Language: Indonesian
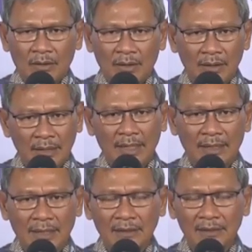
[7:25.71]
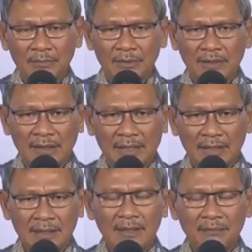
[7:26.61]
Inilah yang disebut
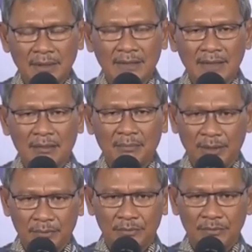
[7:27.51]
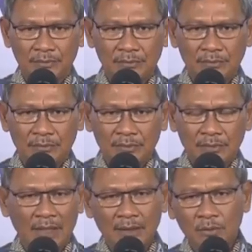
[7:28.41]
dengan kebiasaan baru.
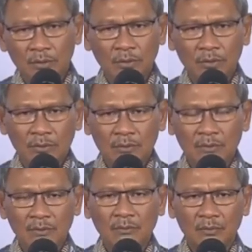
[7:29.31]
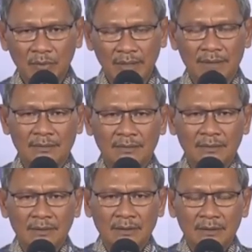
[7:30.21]
Yang dulu mungkin
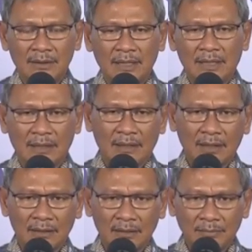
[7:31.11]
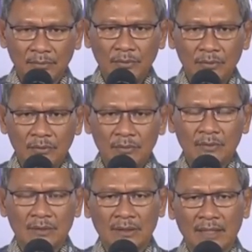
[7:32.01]
jika kita ketemu
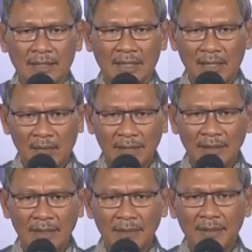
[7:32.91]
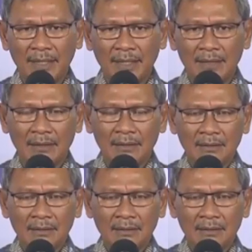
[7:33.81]
dengan kawan yang baik,